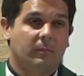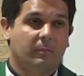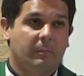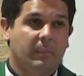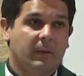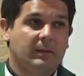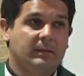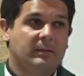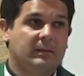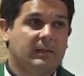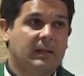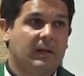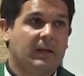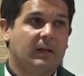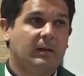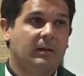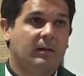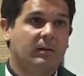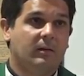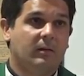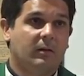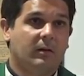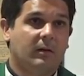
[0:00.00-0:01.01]

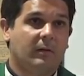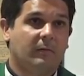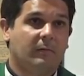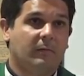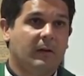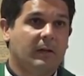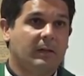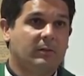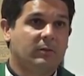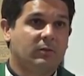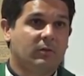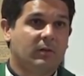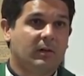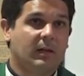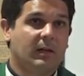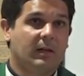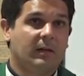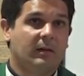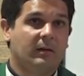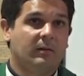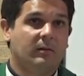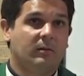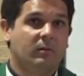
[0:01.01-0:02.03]
pensar,
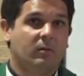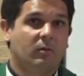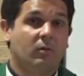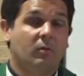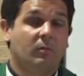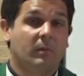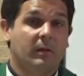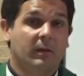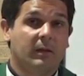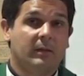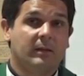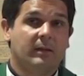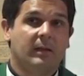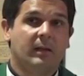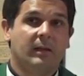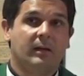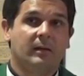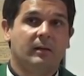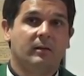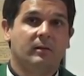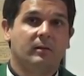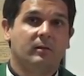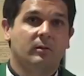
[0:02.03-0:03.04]
reflexionar o
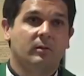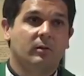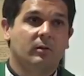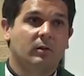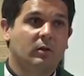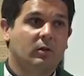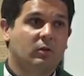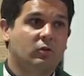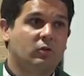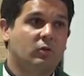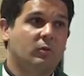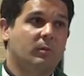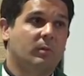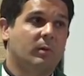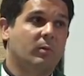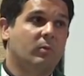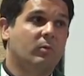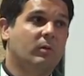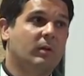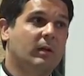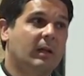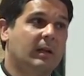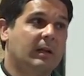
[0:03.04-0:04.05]
meditar sobre
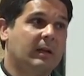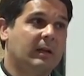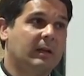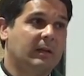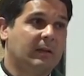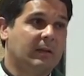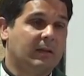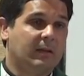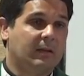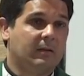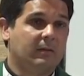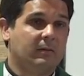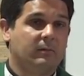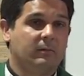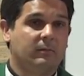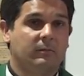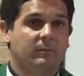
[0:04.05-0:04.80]
una realidad.